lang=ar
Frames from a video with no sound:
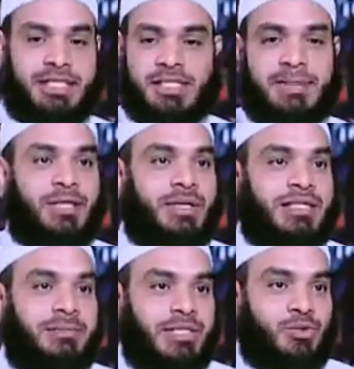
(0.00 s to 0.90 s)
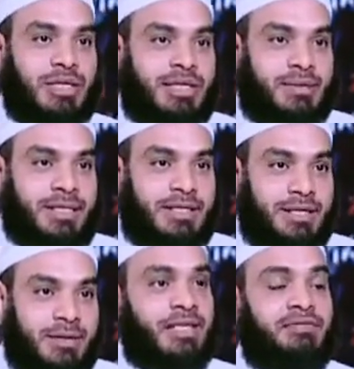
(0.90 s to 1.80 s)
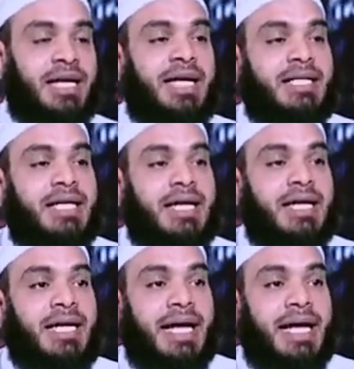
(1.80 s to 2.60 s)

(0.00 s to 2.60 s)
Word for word: كان زماني دلوقتي مقتول انا كمان اذا فهذا